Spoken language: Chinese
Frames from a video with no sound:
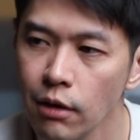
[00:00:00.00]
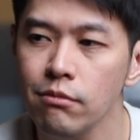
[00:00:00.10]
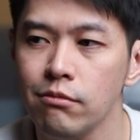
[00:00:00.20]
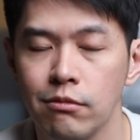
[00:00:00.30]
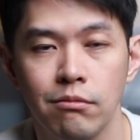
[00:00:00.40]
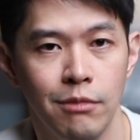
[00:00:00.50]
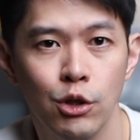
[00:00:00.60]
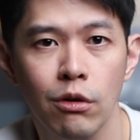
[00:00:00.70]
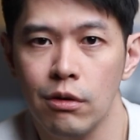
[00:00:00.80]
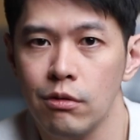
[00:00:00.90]
哎，没
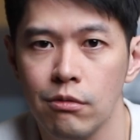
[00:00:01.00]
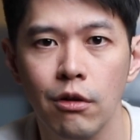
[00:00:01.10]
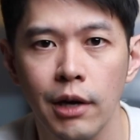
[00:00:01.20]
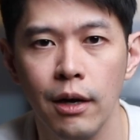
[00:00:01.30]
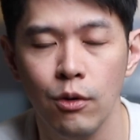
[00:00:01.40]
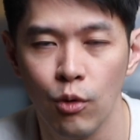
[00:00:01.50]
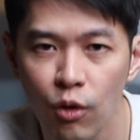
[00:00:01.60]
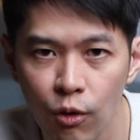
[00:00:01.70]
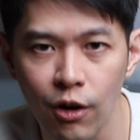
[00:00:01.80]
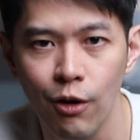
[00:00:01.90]
错，OK，
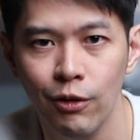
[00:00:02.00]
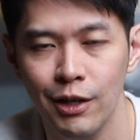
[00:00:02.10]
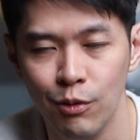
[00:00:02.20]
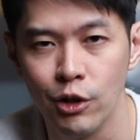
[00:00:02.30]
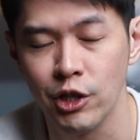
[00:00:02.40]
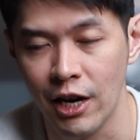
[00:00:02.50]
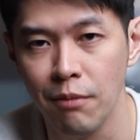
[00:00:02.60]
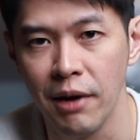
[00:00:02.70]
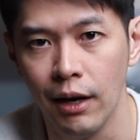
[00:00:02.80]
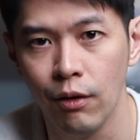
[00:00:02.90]
够了，我想
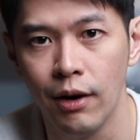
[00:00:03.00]
要买的